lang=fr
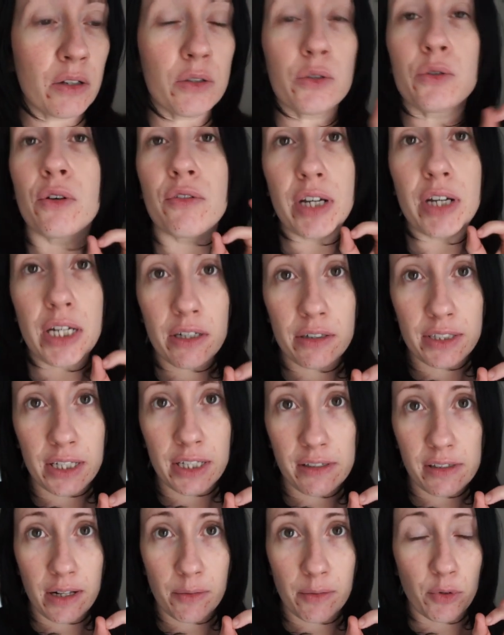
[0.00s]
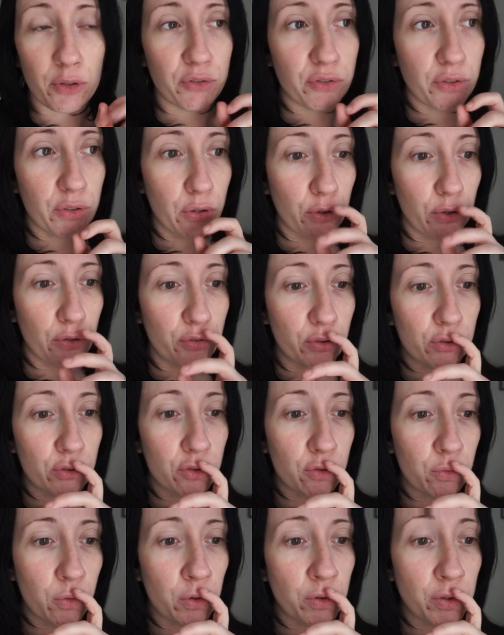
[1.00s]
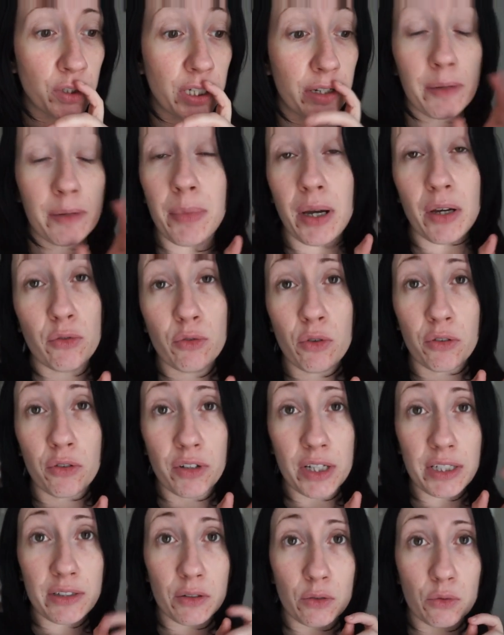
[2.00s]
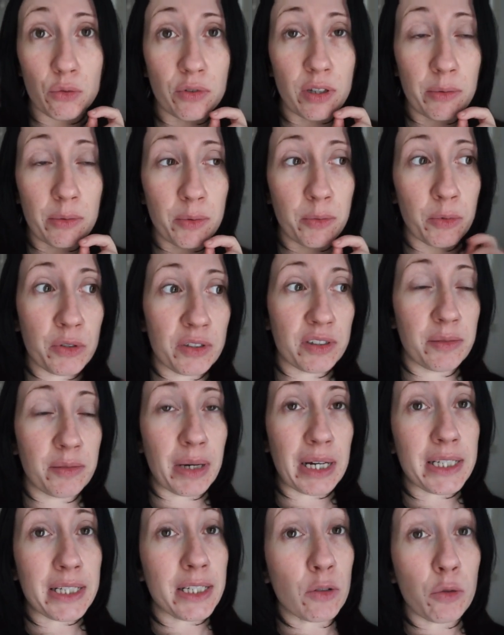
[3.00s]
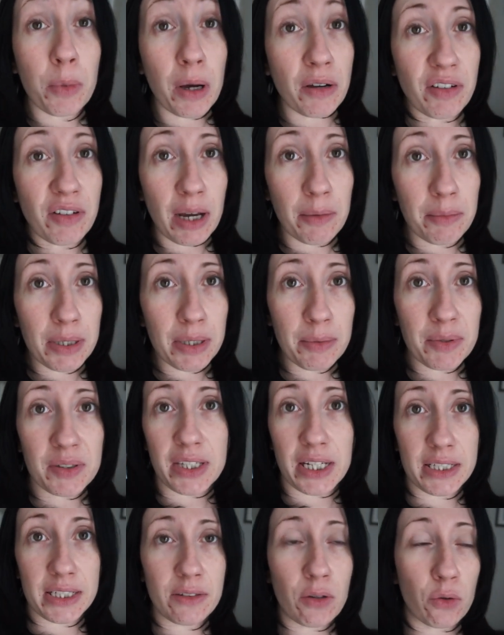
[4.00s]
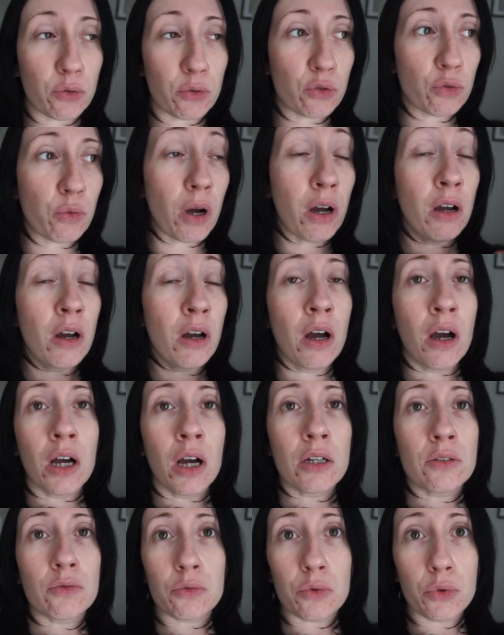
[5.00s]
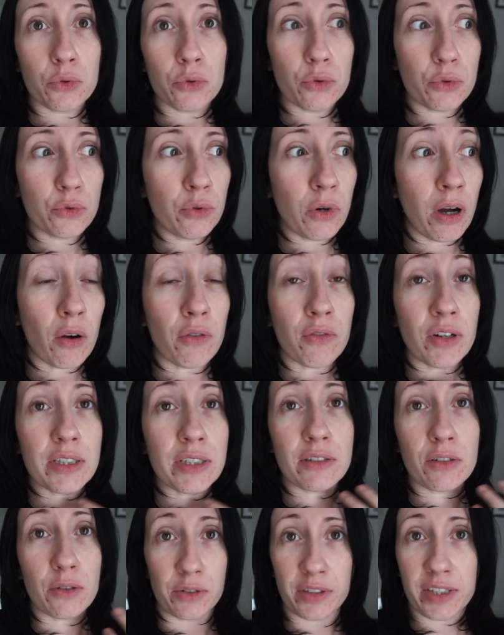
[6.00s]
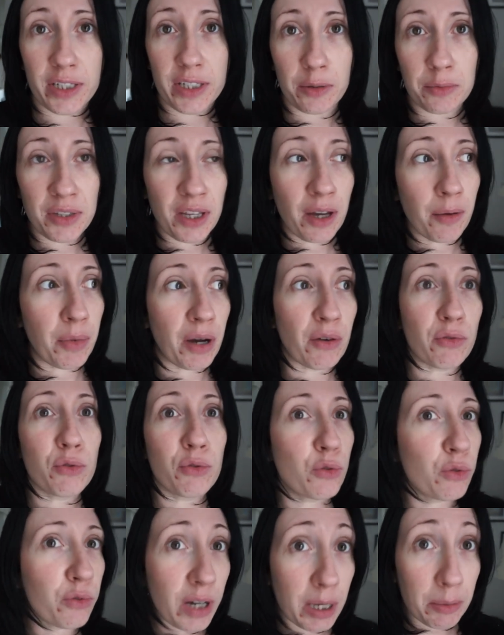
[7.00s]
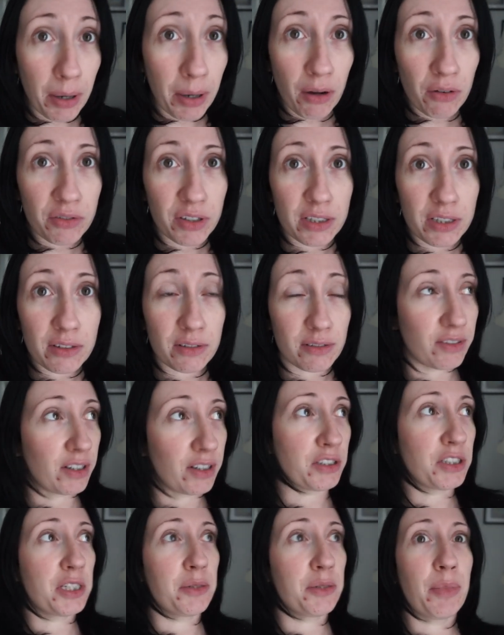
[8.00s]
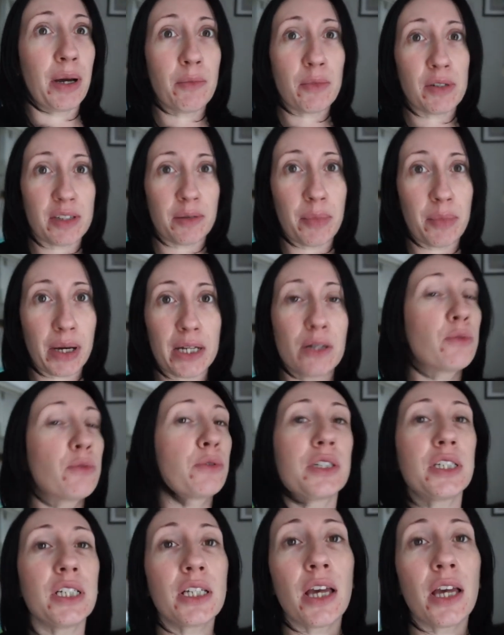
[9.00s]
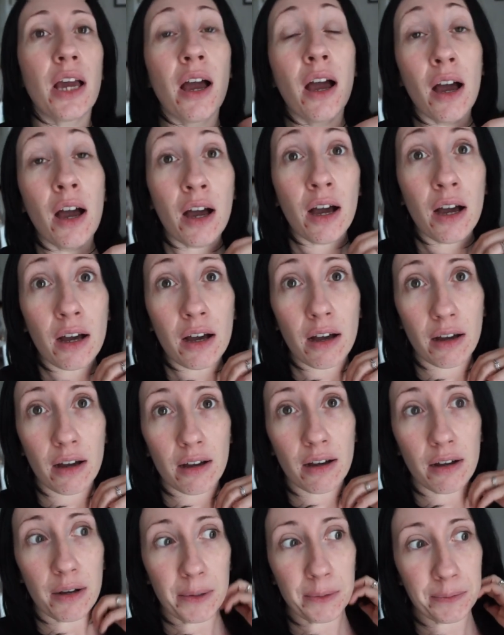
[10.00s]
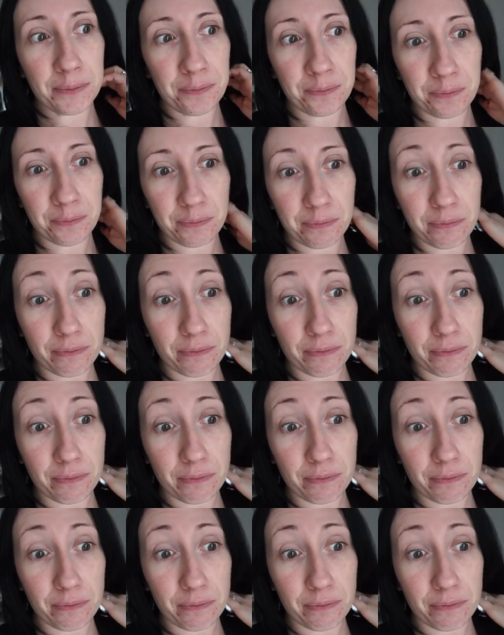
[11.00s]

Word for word: Une vraie connasse la meuf. franchement, j'avais pas vu en fait tout simplement que c'était marqué ne pas frapper parce qu'elle était en soin. Donc du coup, en fait, quand c'est comme ça, bah vous ouvrez pas en fait. Enfin, je sais pas, moi ça me paraît logique. Euh,